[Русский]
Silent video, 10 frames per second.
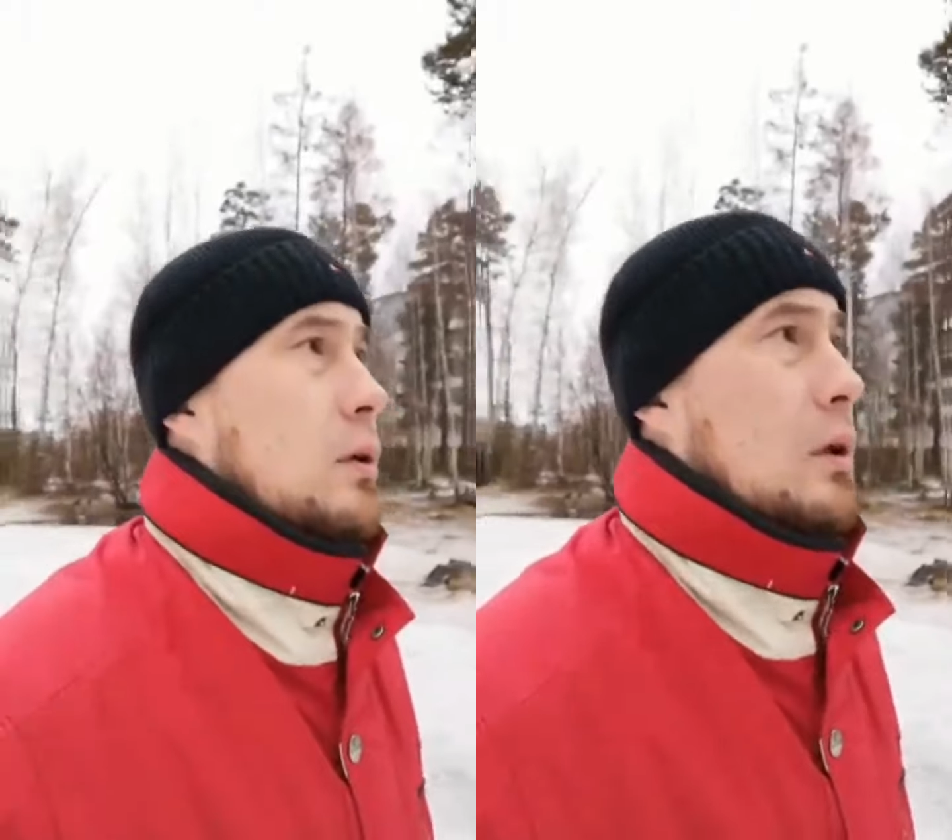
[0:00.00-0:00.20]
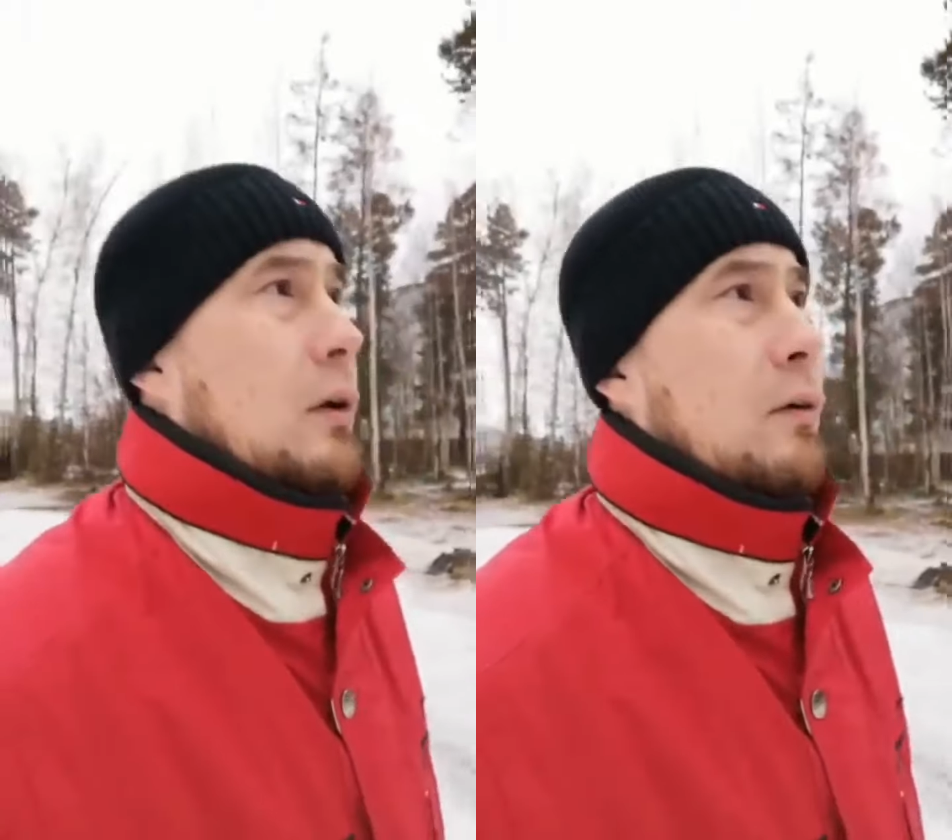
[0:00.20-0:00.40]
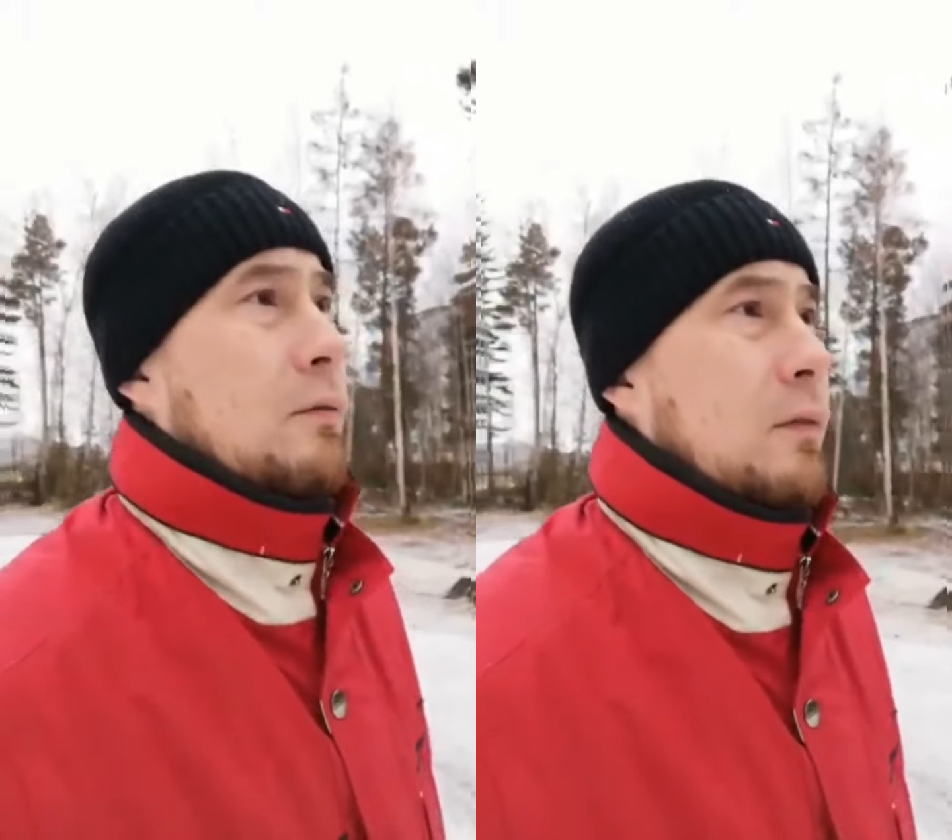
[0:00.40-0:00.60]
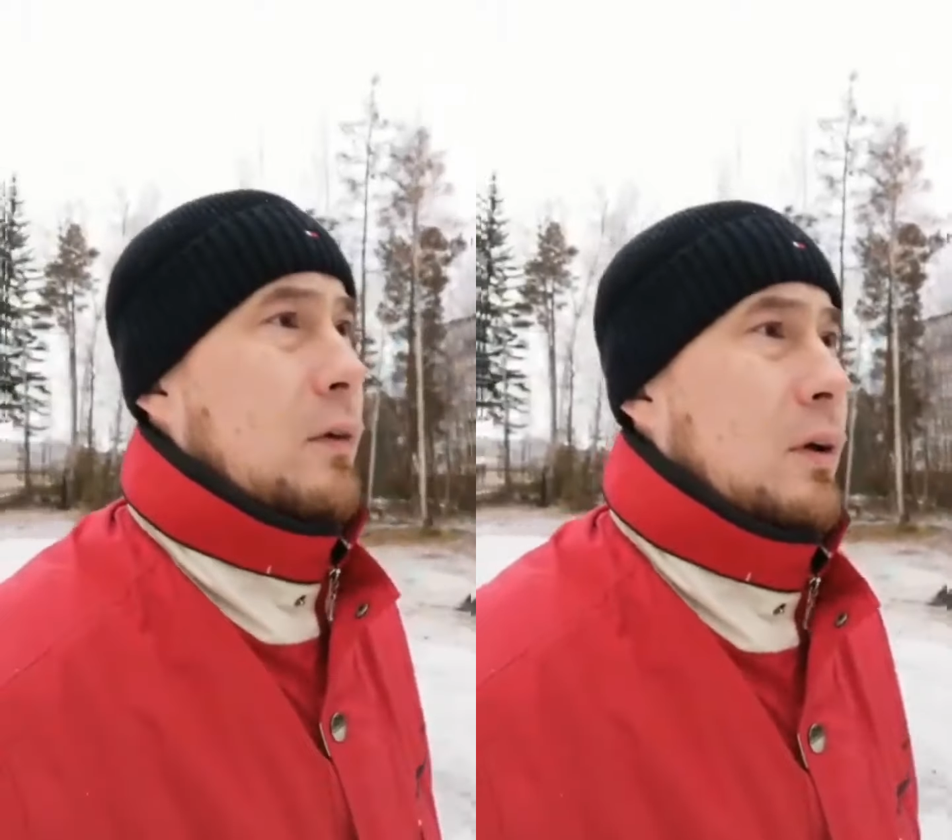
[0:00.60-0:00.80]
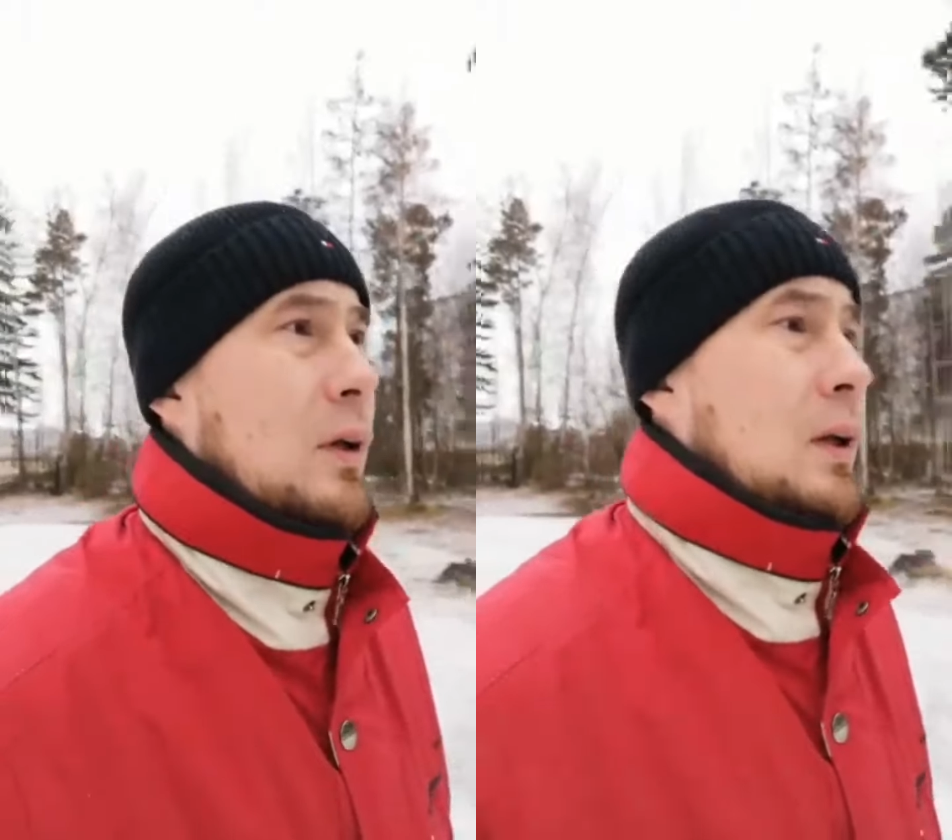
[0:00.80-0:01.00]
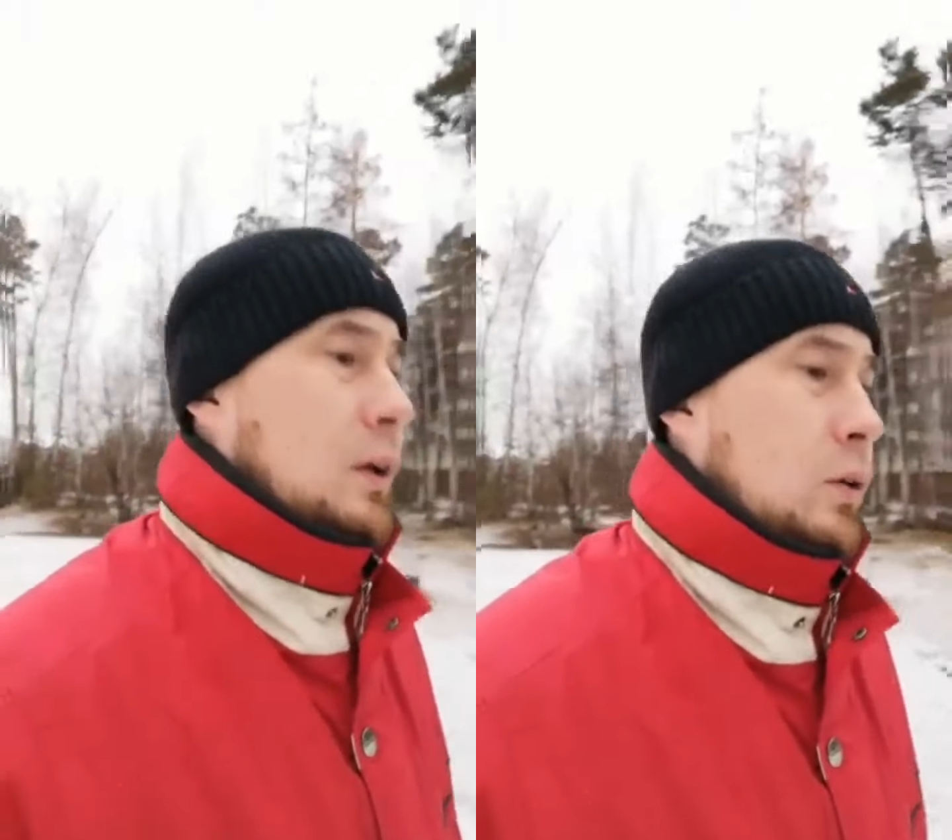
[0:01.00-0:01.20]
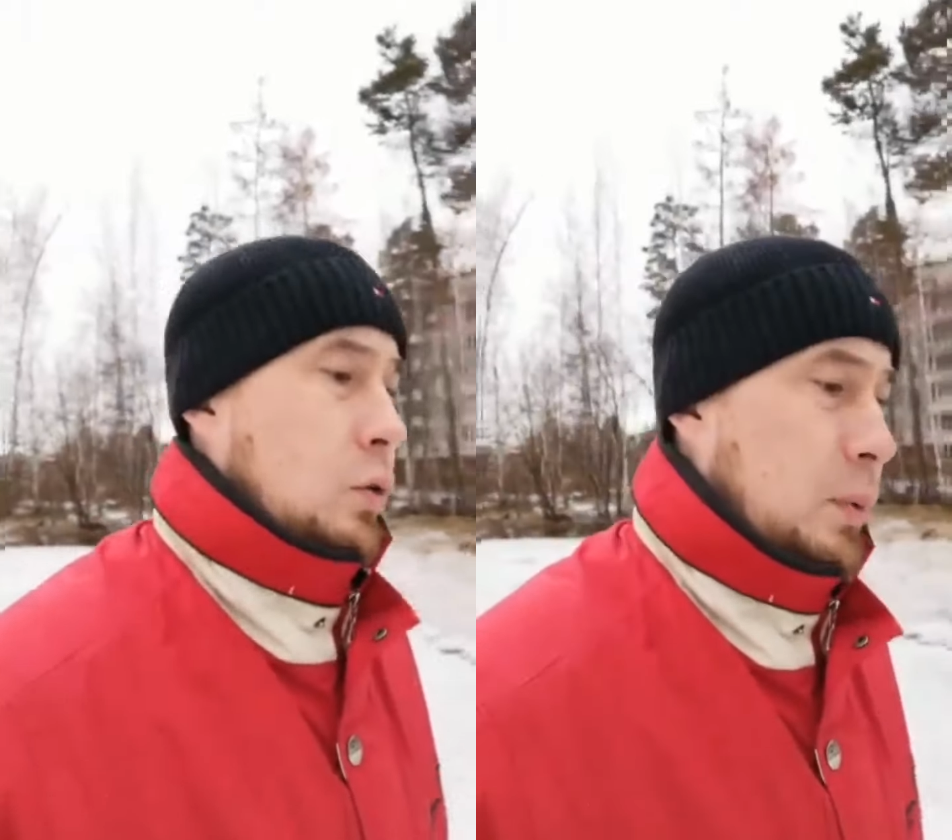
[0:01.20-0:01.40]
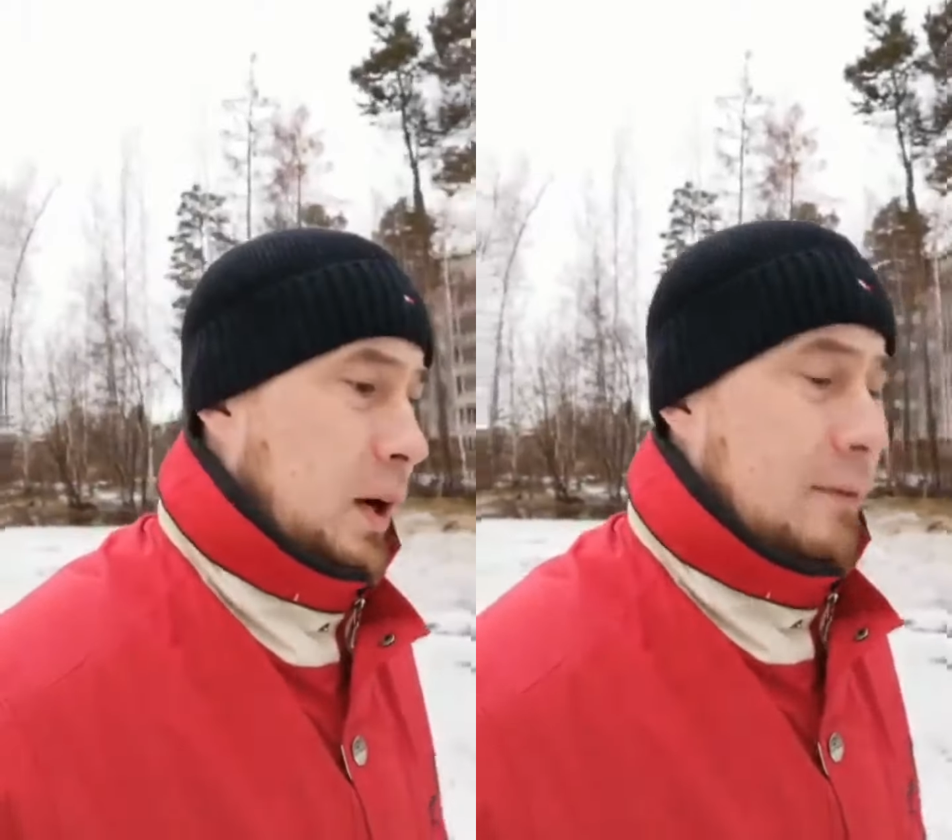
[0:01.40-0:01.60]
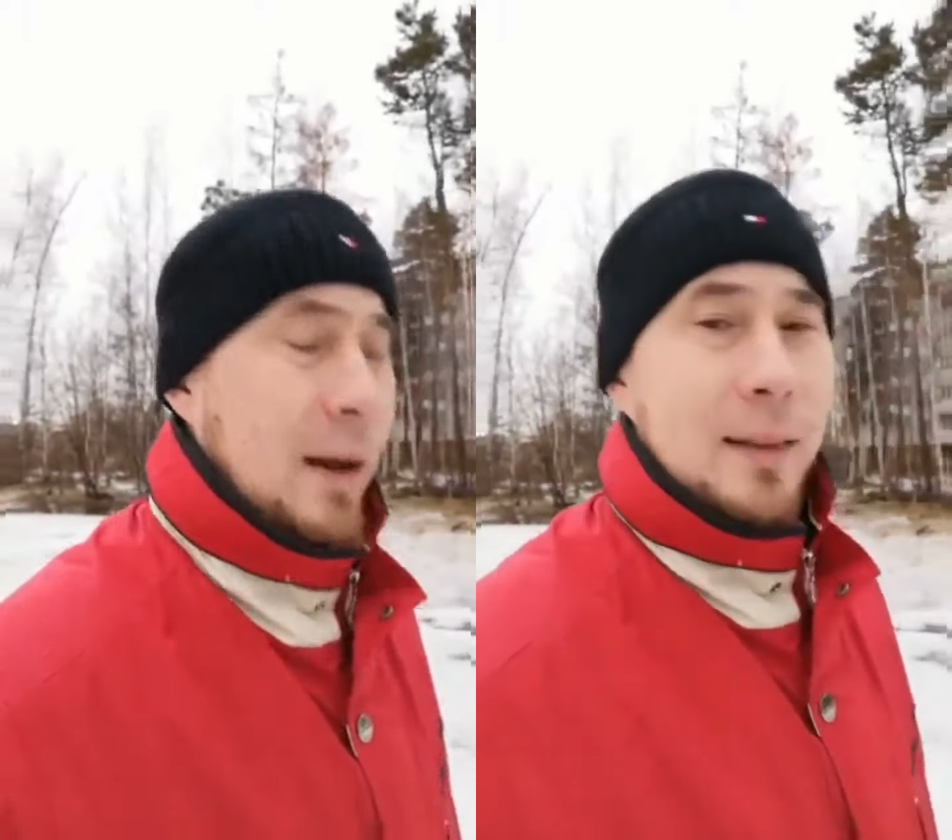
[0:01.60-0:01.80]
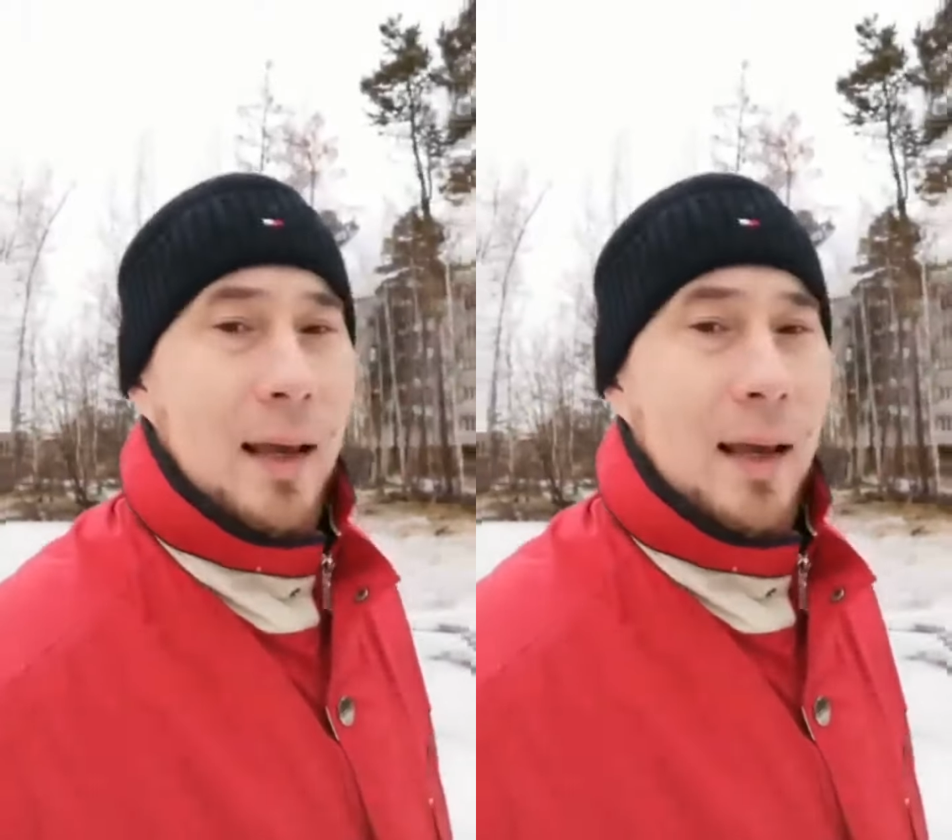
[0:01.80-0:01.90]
а, грубо говоря,